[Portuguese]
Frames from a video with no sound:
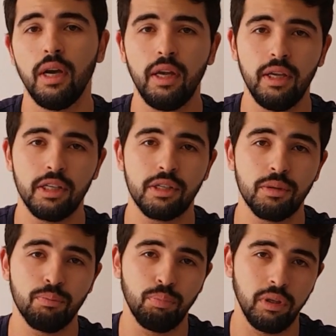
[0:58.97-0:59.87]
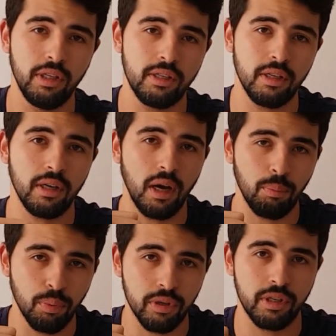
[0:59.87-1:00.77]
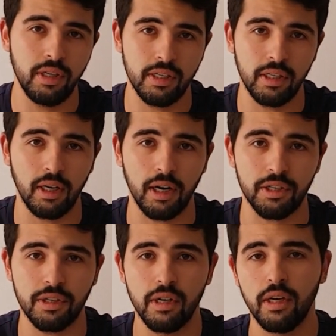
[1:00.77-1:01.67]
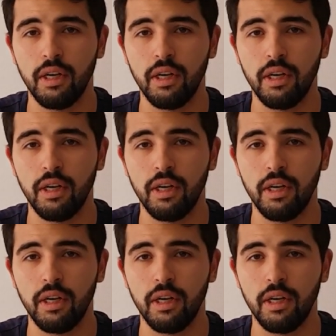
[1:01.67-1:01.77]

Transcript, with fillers: a esse polícia há poucos dias atrás.